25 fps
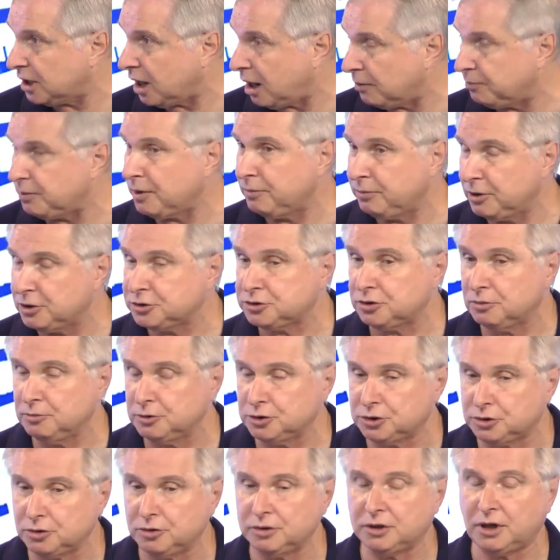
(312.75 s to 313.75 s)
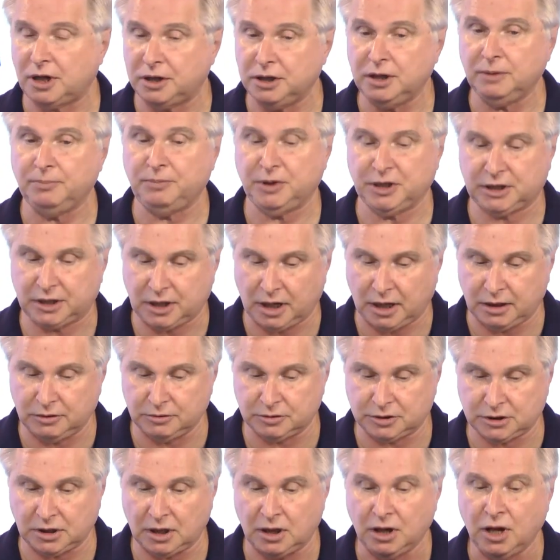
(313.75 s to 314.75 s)
а по большому счету они
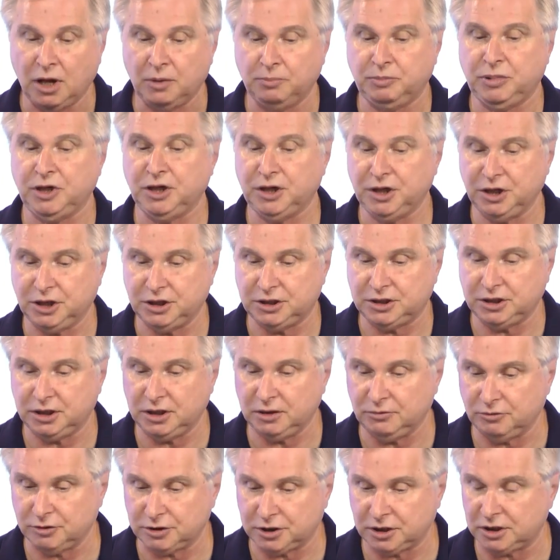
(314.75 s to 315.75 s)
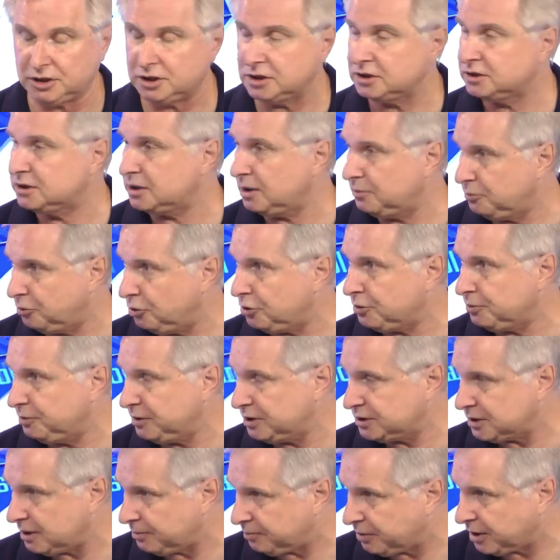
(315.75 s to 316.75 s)
пытаются перейти вот этот забор
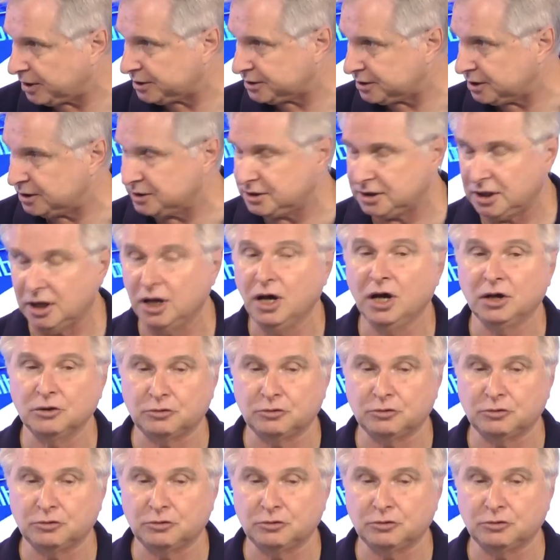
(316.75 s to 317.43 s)
безопасности,